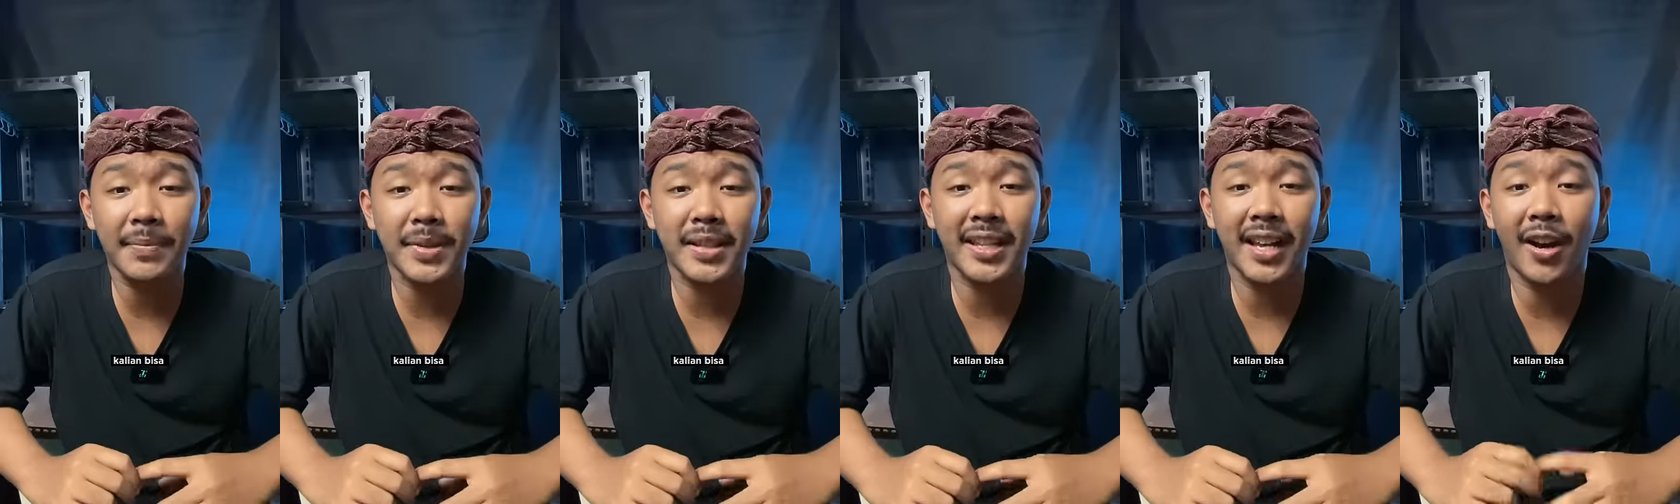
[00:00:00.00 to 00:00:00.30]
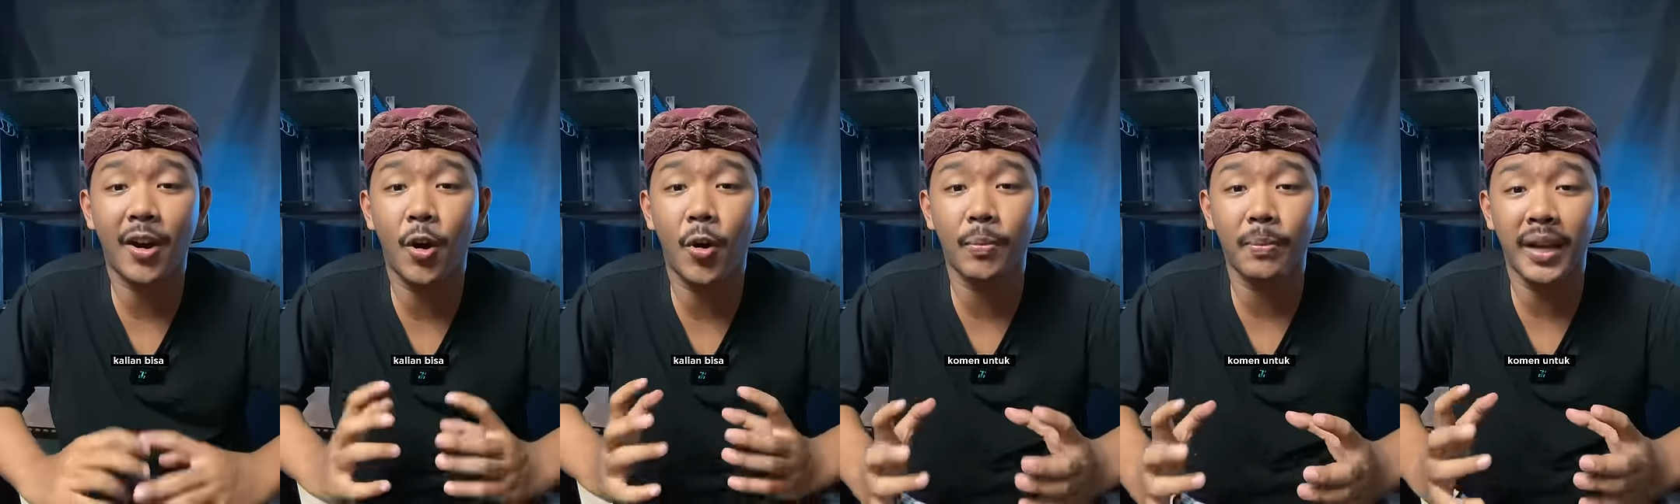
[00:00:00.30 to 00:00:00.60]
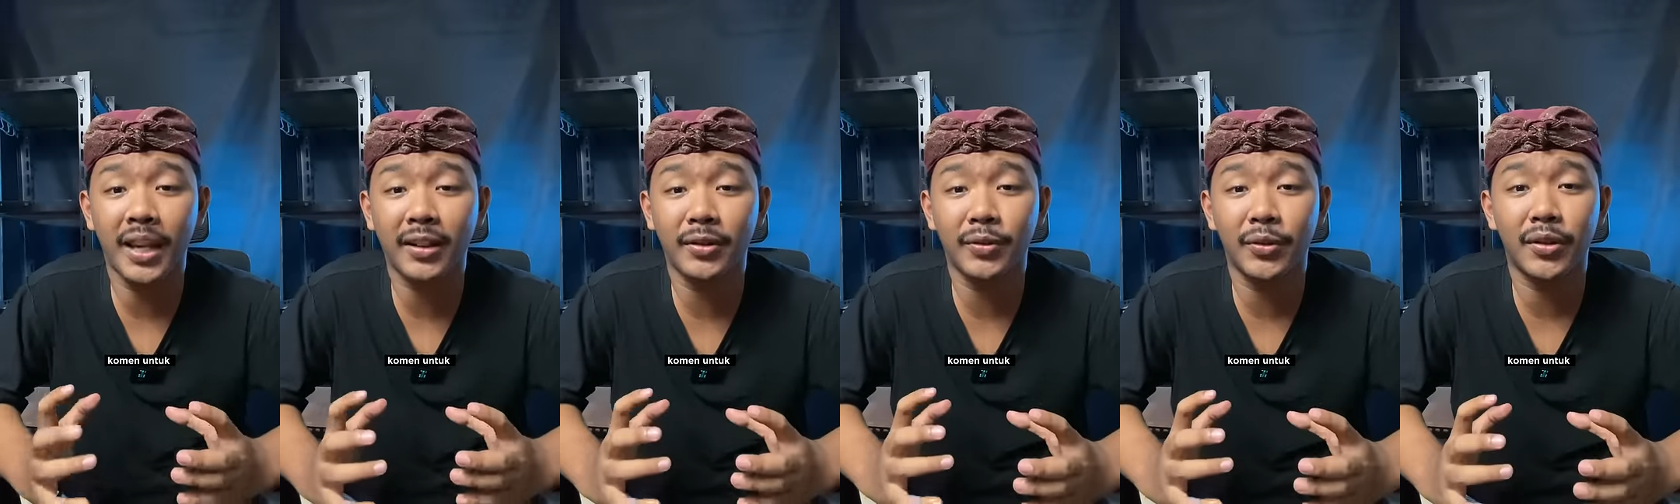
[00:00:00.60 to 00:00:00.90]
bisa
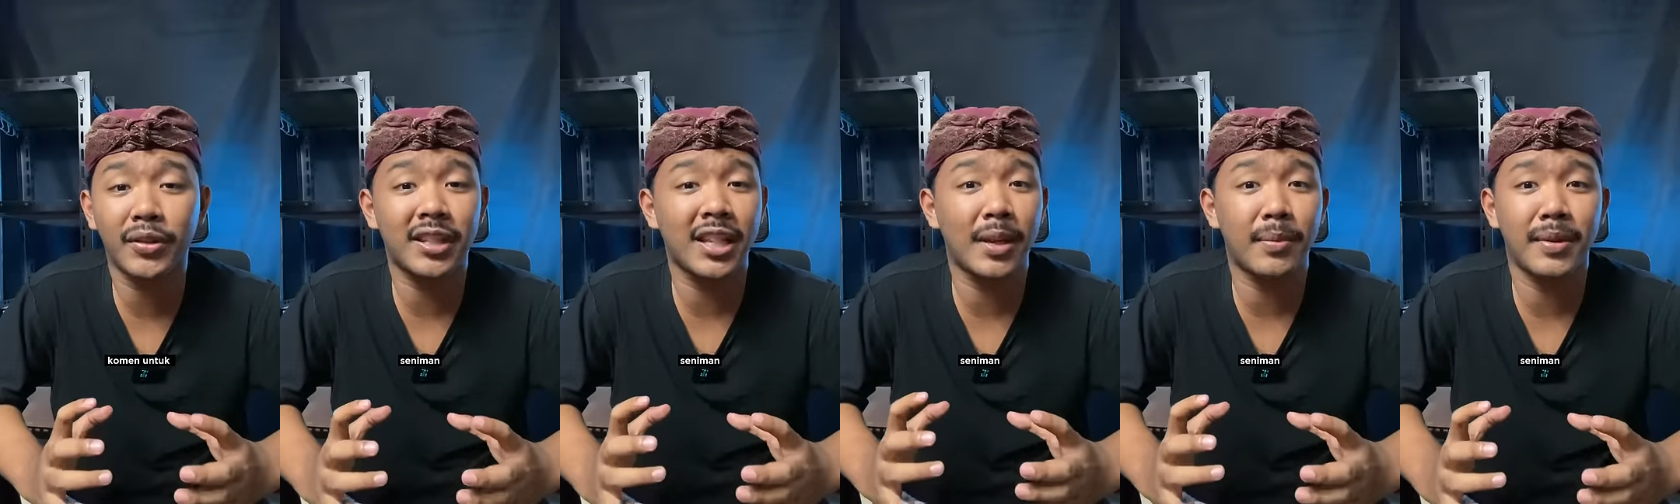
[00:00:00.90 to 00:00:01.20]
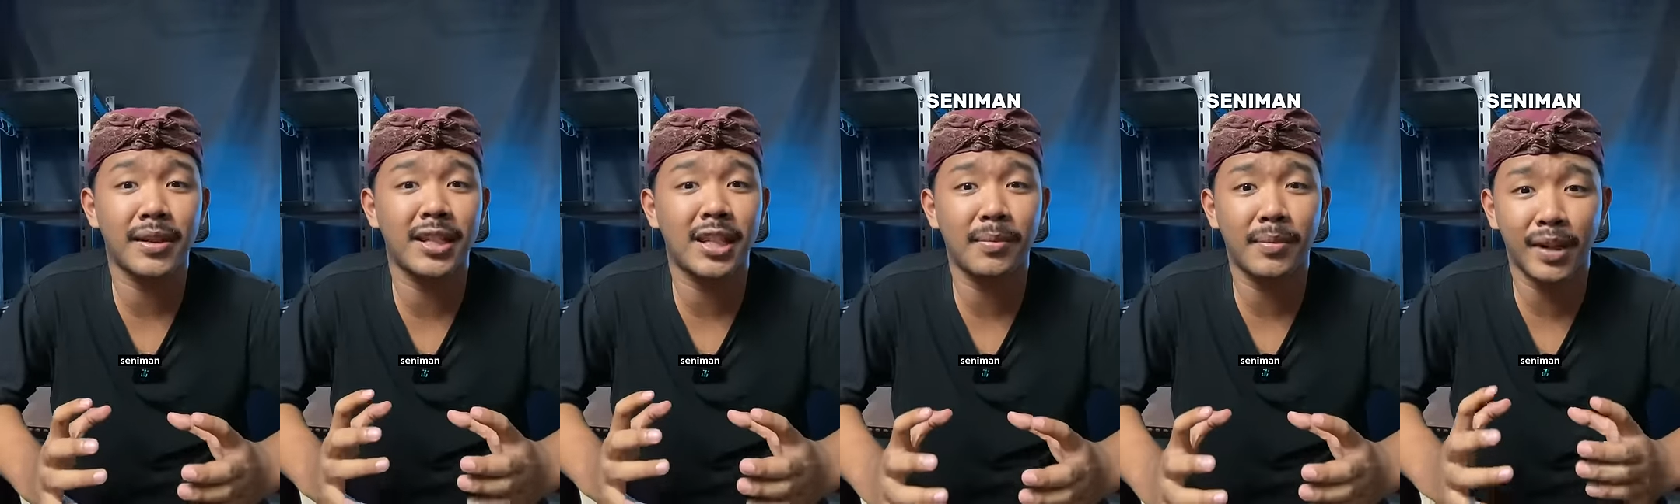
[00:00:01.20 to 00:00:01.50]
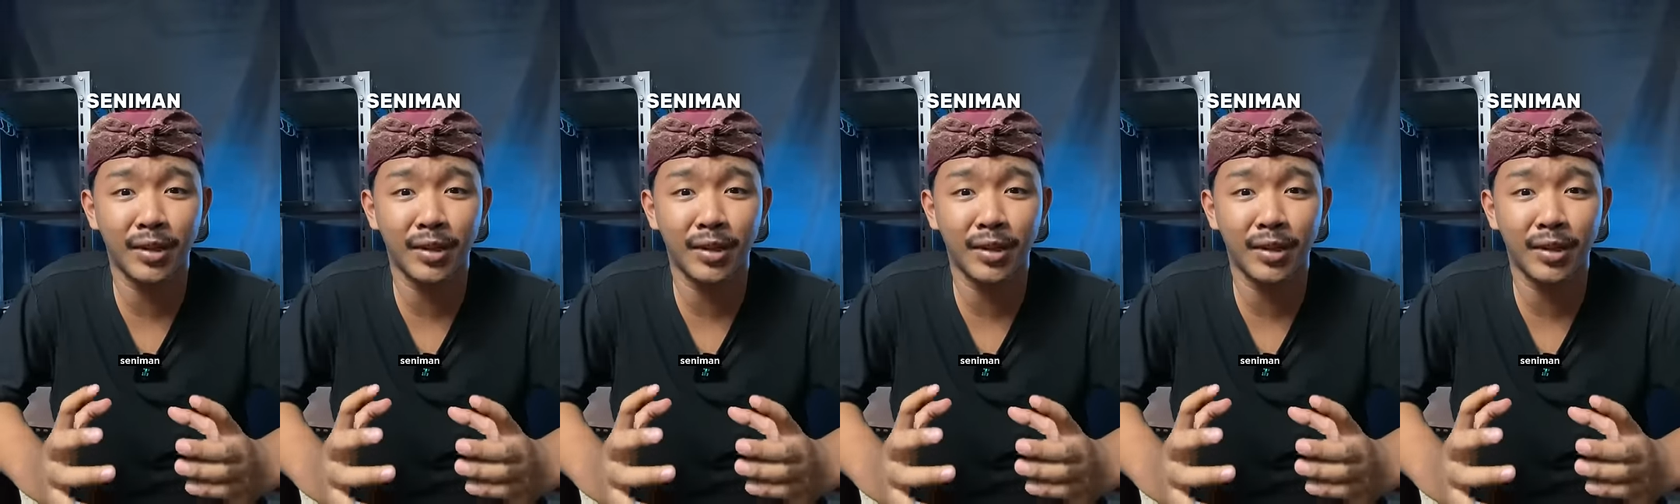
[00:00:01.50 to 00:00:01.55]
komen untuk seniman-seniman